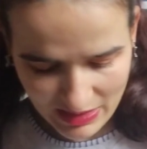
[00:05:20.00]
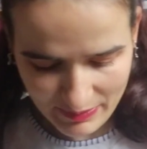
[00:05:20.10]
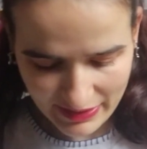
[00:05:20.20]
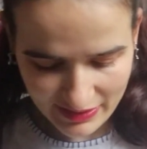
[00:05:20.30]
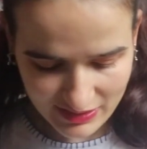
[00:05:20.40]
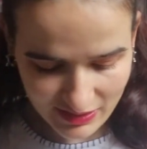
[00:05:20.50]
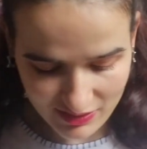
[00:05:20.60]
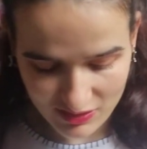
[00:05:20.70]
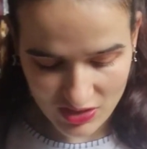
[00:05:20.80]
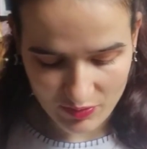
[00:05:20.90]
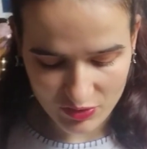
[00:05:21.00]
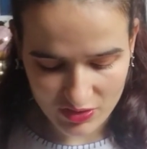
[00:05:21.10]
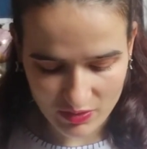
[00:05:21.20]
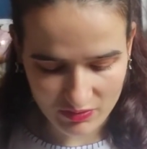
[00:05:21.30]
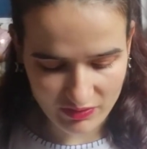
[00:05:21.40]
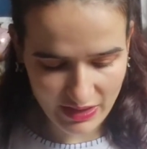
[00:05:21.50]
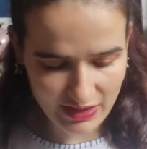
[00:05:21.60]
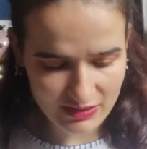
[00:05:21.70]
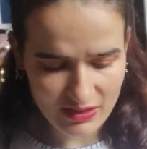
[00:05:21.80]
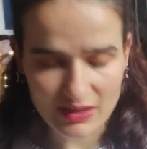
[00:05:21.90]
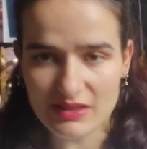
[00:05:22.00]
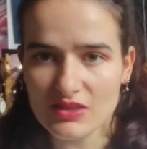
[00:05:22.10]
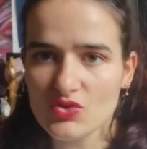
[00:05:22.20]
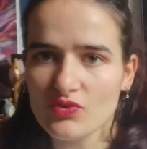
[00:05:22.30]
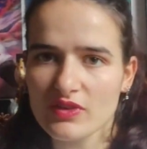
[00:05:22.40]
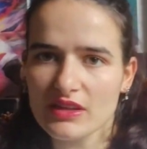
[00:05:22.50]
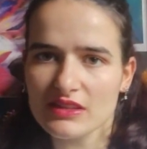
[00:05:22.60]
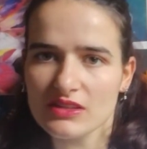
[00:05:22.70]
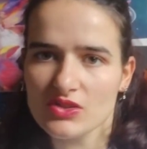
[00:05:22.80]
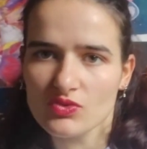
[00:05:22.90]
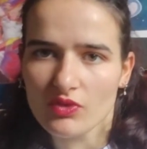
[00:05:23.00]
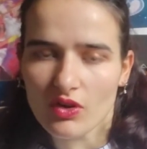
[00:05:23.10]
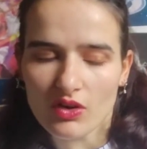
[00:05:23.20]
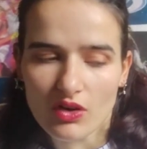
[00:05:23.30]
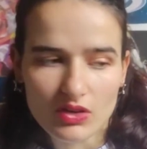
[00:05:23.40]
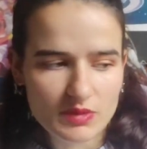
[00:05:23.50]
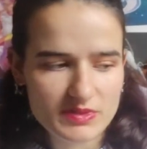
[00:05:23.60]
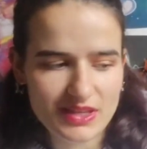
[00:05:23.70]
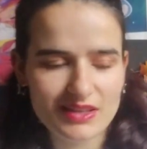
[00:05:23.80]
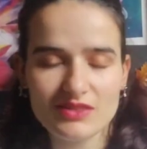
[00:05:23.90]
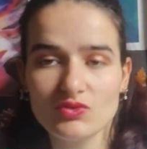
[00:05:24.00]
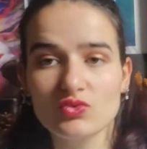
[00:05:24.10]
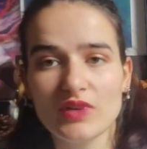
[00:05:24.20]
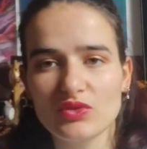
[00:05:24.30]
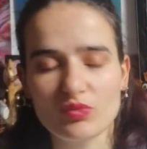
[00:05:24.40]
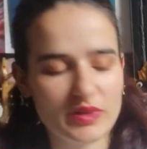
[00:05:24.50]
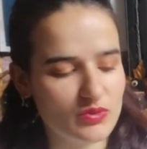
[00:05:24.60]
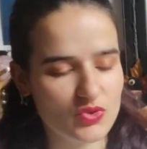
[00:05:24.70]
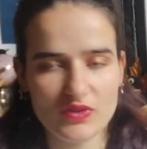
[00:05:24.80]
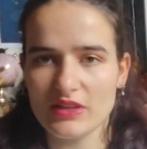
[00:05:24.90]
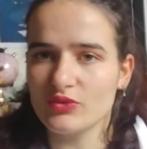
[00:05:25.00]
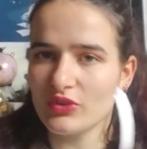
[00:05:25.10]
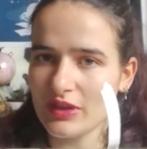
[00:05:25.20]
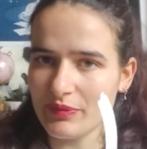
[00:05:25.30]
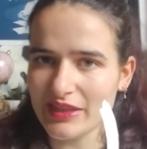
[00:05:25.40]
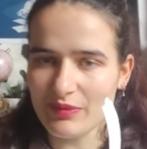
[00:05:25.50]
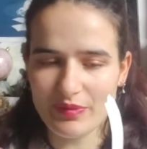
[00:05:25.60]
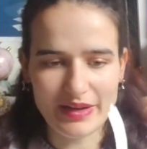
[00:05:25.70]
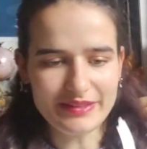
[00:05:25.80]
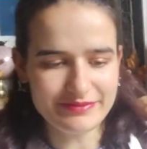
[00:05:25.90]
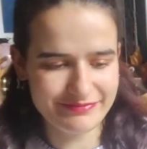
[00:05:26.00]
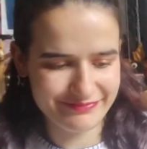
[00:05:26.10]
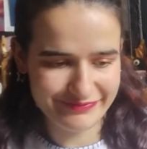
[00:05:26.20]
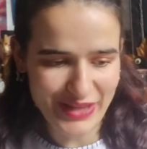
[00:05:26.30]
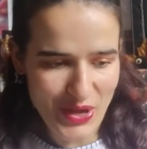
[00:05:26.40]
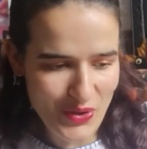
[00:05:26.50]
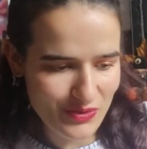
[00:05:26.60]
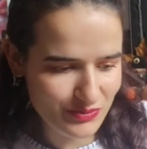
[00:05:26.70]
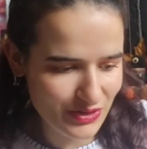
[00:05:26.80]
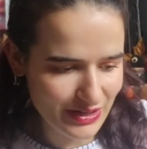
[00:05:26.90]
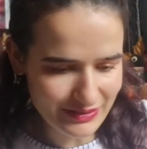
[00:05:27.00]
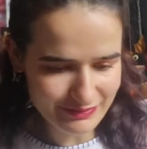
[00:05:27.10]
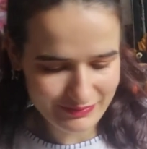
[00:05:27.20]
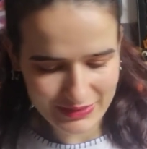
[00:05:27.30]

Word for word: Mais là, ma casse 15 est déjà à moitié ouverte. Et si je fais, si j'ouvre en grand comme ça, tout va tomber. Donc je vais le tenir bien à plat. Voilà.